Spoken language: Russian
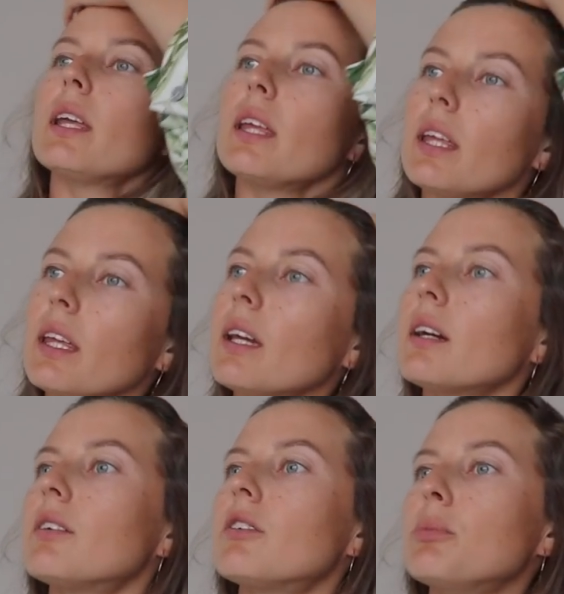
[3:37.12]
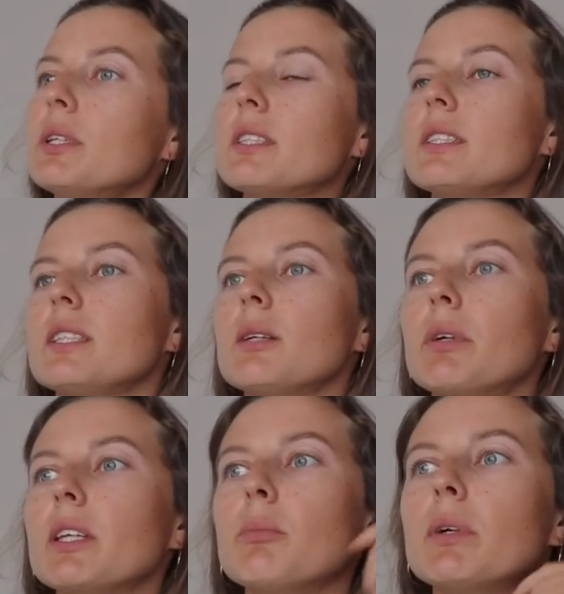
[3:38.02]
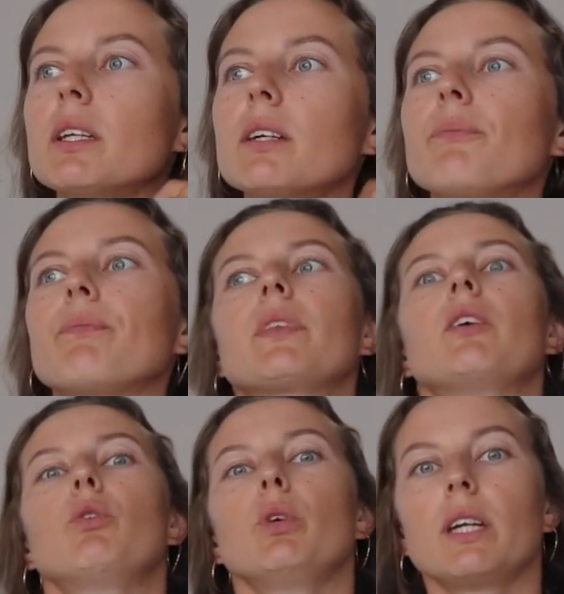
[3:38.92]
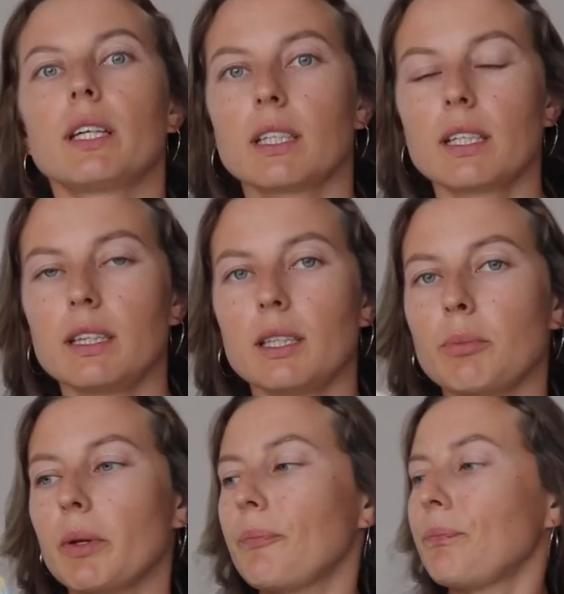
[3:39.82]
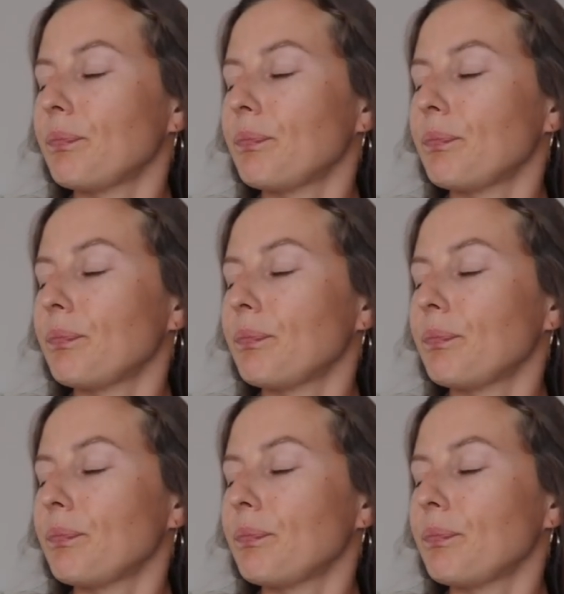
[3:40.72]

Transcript: И вместе с тем они были довольно открытыми.